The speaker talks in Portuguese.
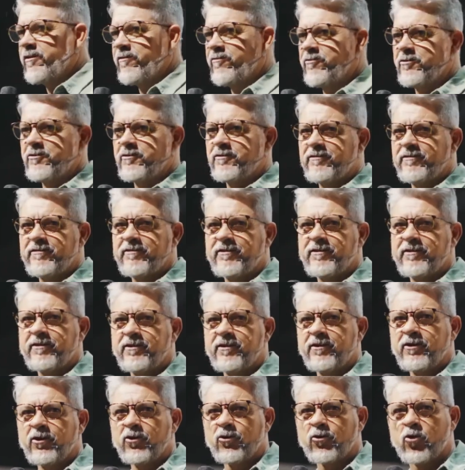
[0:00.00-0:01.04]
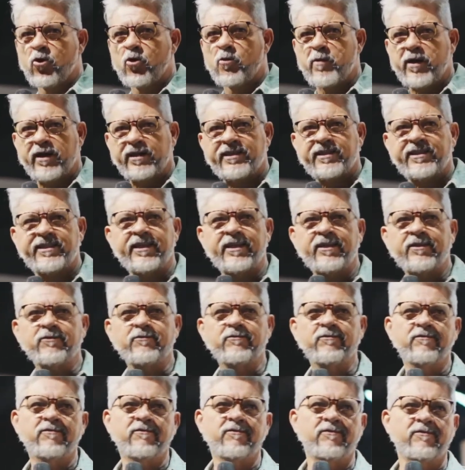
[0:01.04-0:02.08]
possível com uma
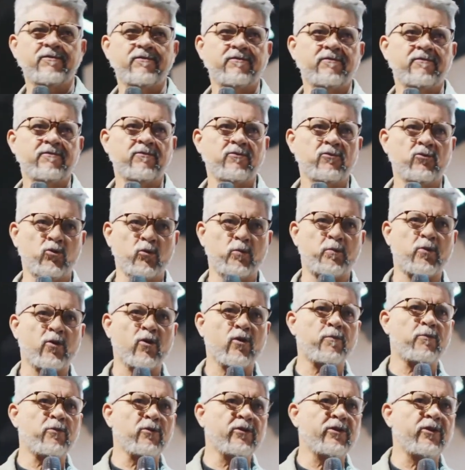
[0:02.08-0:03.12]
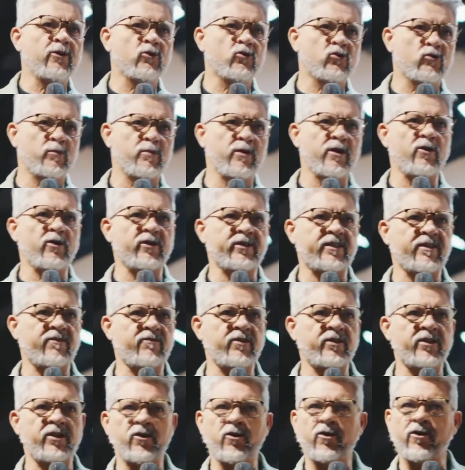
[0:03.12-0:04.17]
ação do próprio Deus sobre a
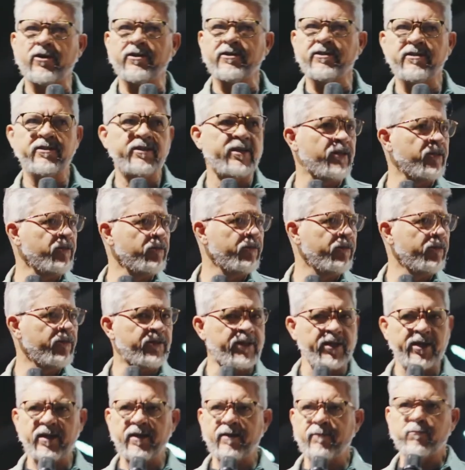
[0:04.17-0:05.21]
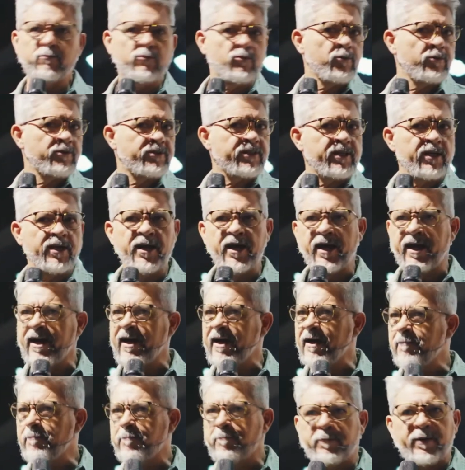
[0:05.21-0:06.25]
nossa vida. Nós não temos
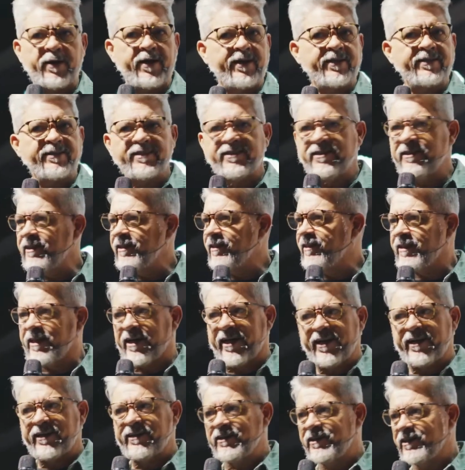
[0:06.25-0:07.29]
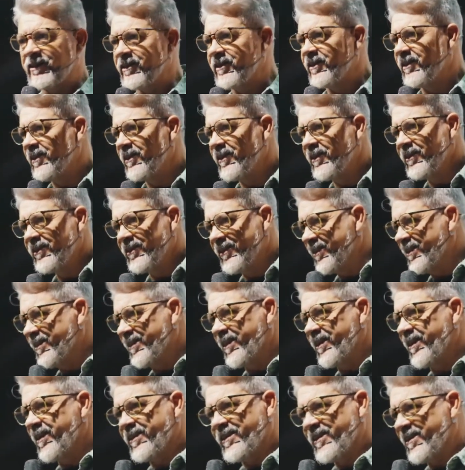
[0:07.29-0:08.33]
capacidade
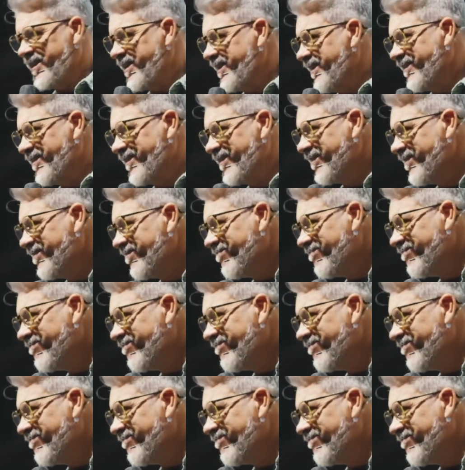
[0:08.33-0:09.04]
de ser assim.